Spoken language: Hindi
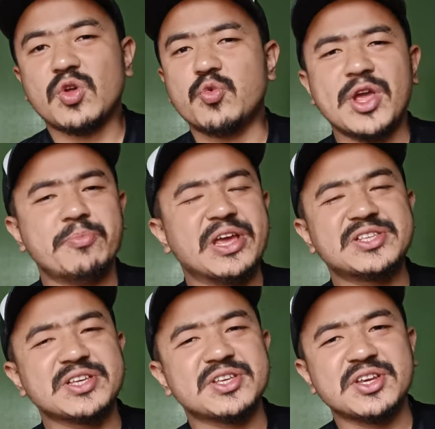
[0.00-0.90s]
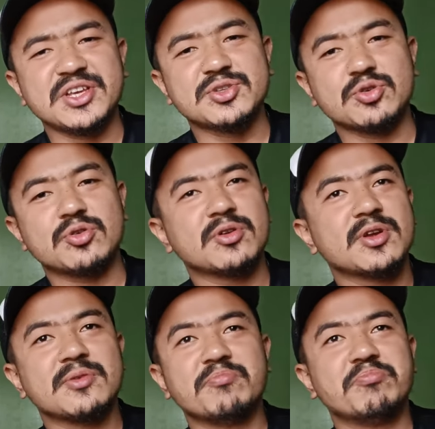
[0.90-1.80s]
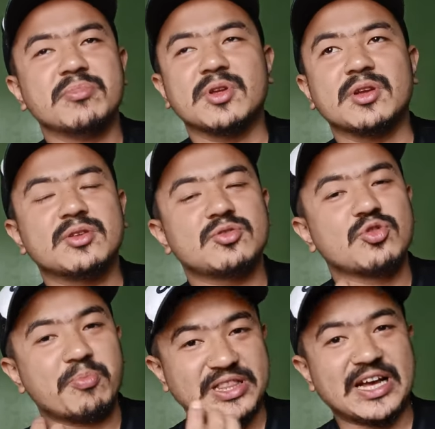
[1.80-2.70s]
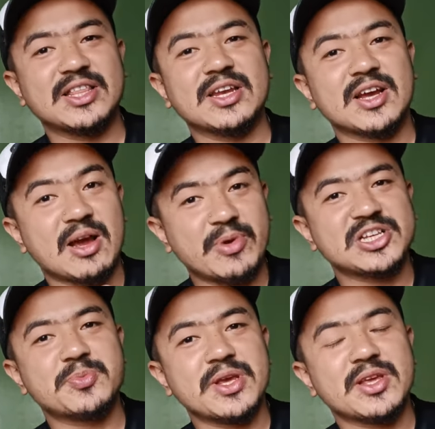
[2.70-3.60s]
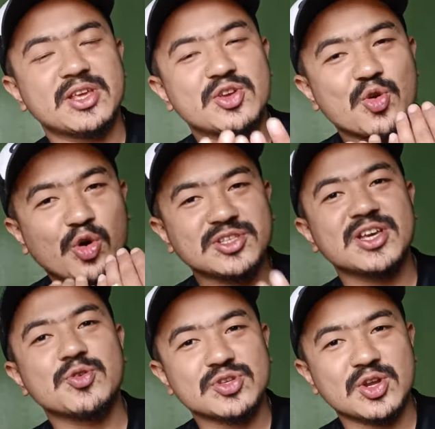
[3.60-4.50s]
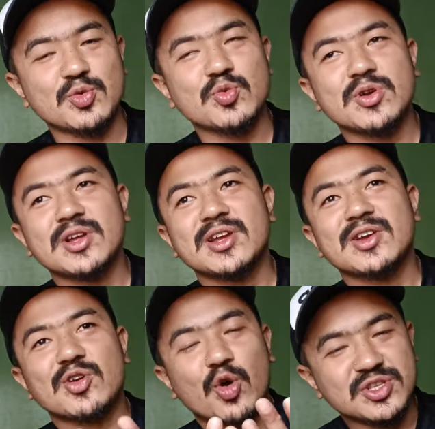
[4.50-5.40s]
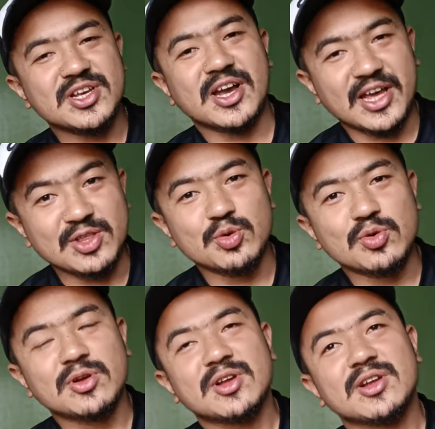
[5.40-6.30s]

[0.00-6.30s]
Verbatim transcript: वही बेसिक से नीड्स हो तो बता देना कमेंट्स पे कौन सा यूज़ करूँ कौन सा खरीदूँ